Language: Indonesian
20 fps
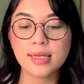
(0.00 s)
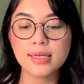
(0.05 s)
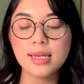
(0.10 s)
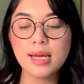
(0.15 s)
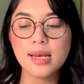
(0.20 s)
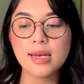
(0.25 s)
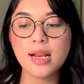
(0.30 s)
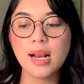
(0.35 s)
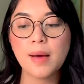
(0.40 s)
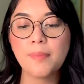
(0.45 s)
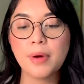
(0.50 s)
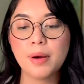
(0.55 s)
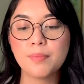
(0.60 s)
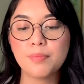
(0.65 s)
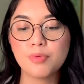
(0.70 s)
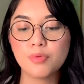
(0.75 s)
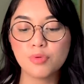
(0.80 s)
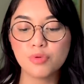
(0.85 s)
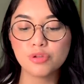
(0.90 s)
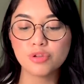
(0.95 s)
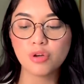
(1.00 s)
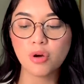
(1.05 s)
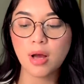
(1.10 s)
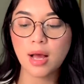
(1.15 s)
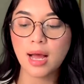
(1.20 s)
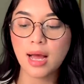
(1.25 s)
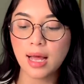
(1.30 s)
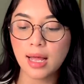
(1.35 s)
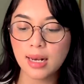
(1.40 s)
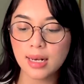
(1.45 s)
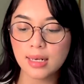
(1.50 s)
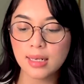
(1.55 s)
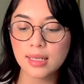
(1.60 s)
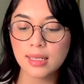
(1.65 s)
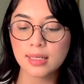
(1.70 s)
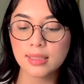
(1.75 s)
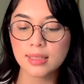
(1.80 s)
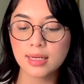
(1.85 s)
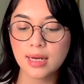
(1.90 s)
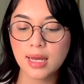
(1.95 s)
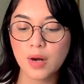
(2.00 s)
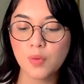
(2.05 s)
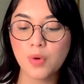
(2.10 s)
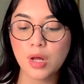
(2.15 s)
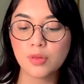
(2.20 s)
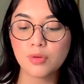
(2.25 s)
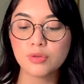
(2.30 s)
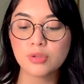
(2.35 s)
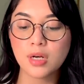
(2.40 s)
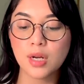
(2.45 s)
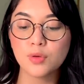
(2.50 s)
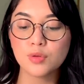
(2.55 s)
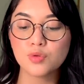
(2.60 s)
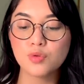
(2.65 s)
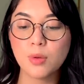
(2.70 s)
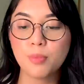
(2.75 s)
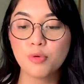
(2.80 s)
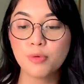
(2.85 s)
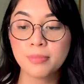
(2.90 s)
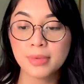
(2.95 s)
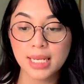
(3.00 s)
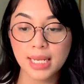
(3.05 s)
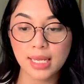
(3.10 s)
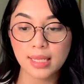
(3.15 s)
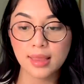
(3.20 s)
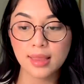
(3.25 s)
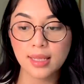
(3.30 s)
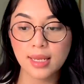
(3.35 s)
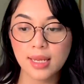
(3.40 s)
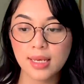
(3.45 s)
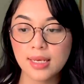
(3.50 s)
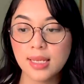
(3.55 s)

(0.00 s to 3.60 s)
Jadi ada 80 soal dengan waktu 120 menit.